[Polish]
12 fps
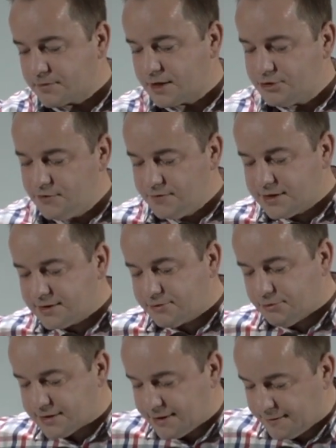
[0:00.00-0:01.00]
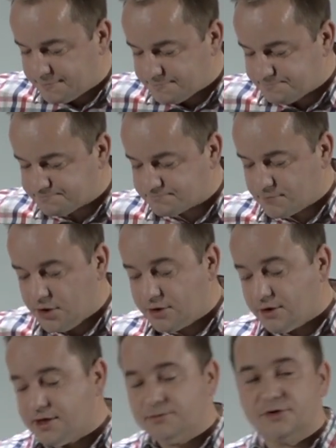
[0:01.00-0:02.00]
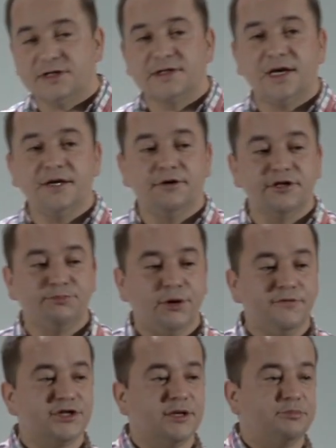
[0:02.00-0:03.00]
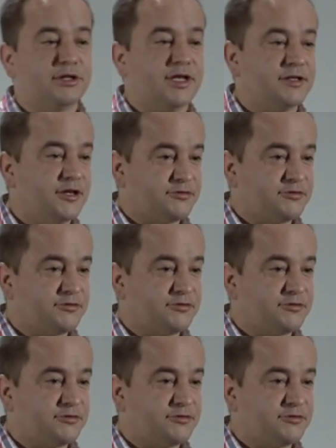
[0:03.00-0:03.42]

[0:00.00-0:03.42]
dziwna sytuacja. Nikodem dostaje odpowiedź na pytanie,